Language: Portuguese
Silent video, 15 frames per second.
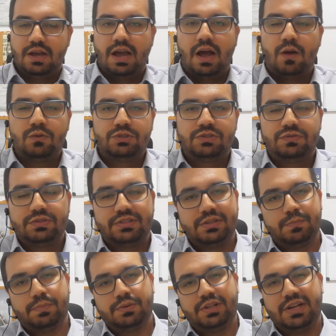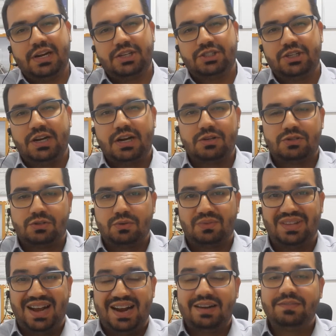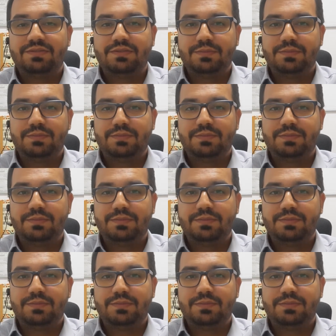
onde você poderá gerar seu DARF